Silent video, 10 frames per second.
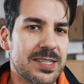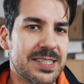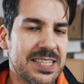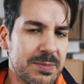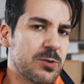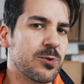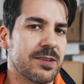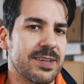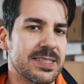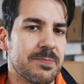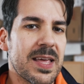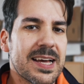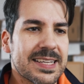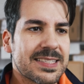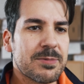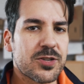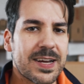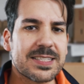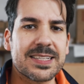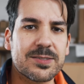ziemlich gut gewesen. Es ist immer
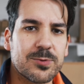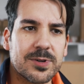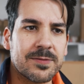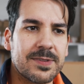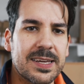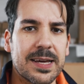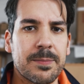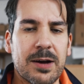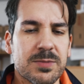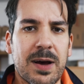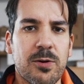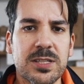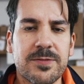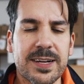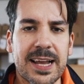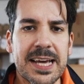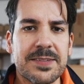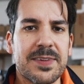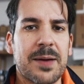schwer, das jetzt so irgendwie ähm, aus dem Auge zu vergleichen.